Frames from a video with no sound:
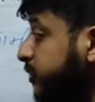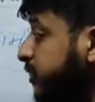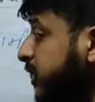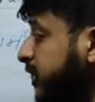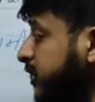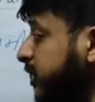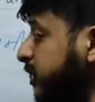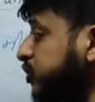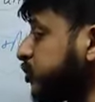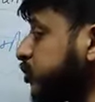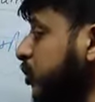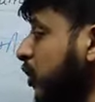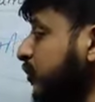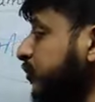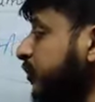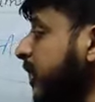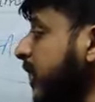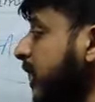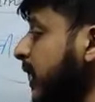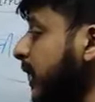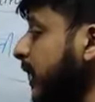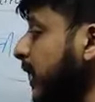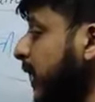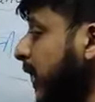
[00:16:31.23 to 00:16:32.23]
स्टेटिस्कोप
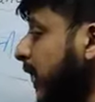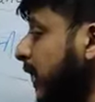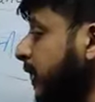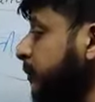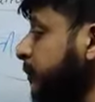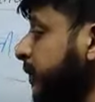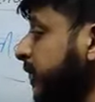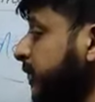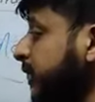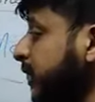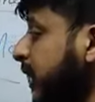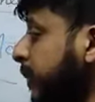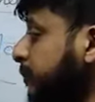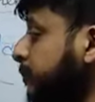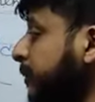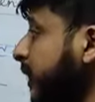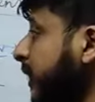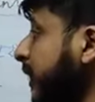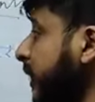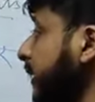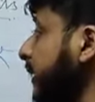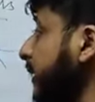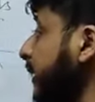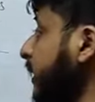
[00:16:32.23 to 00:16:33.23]
क्या है हार्ट बीट
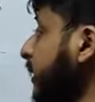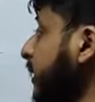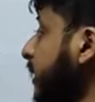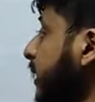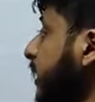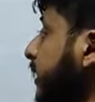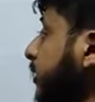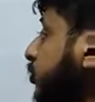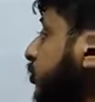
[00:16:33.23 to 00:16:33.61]
नापने के लिए